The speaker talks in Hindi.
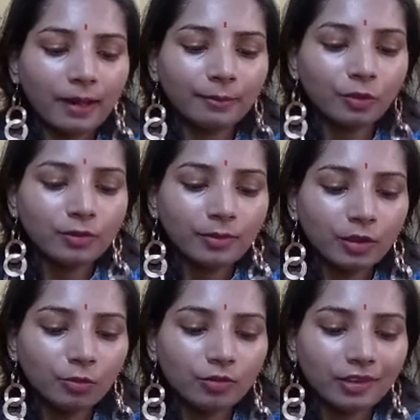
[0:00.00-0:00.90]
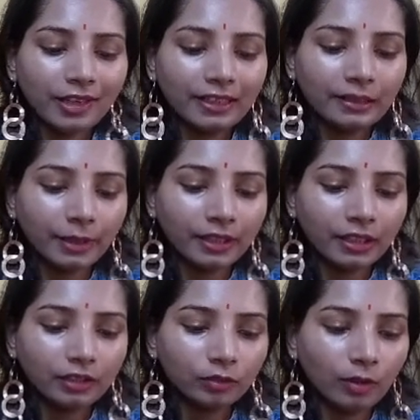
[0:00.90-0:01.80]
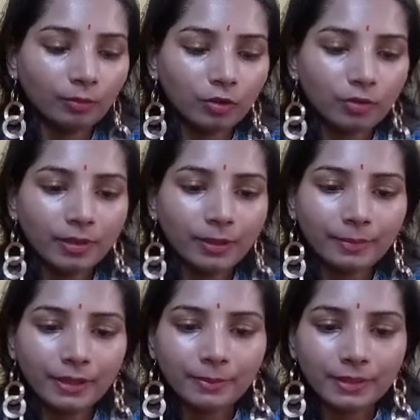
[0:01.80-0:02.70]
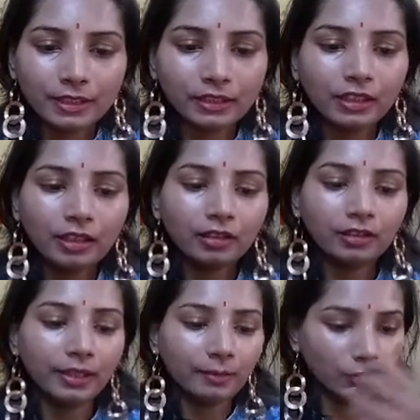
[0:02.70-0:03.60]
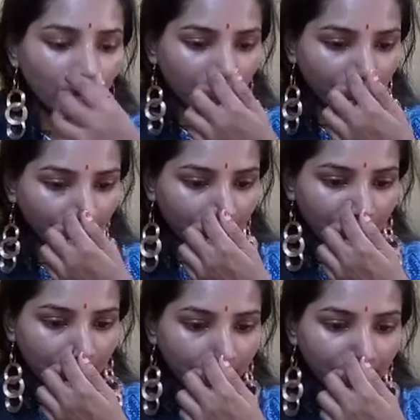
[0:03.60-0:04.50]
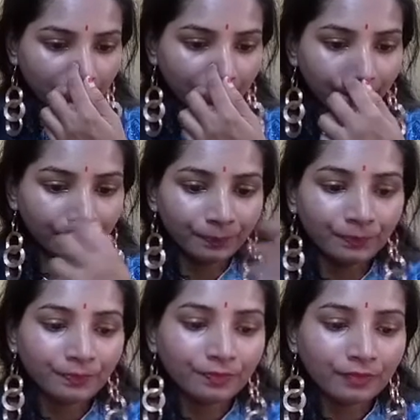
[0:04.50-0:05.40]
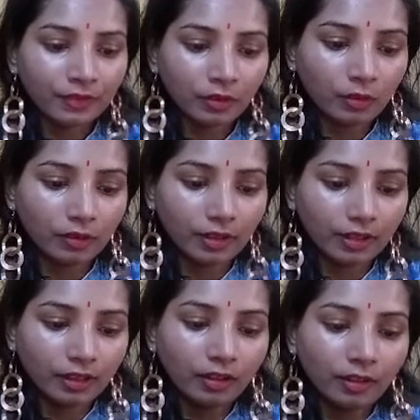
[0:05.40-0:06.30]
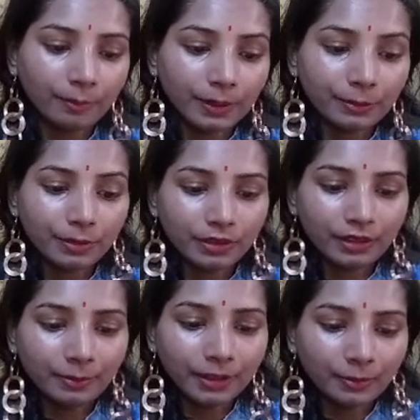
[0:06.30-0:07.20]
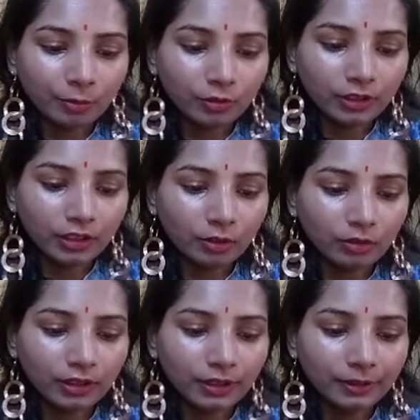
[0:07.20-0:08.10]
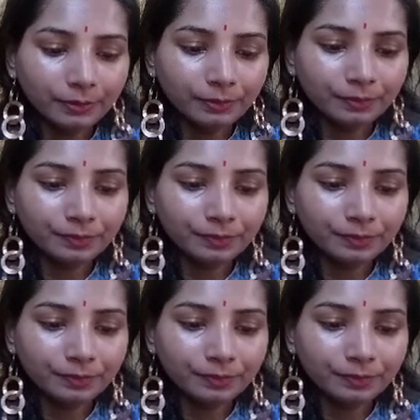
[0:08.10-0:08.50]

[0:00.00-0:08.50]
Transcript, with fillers: आपको इसमें यूज़र आईडी मांगेगा तो आप कुछ भी अपने पसंद का नेम जो है इसमें दे सकते हैं ओके okay, अपना बर्थडे भी आपको देना होता है